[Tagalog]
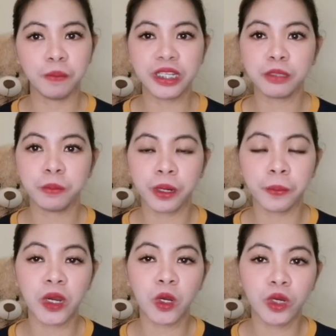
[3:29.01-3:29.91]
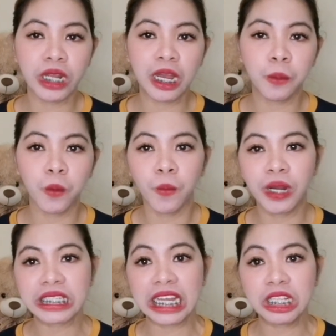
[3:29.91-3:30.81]
Mas prepare ko na lang pong
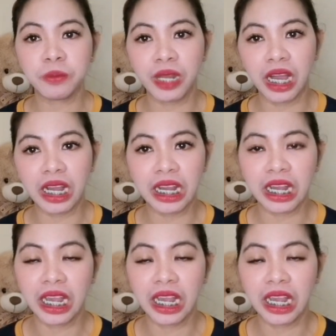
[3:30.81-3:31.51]
mag-sunblock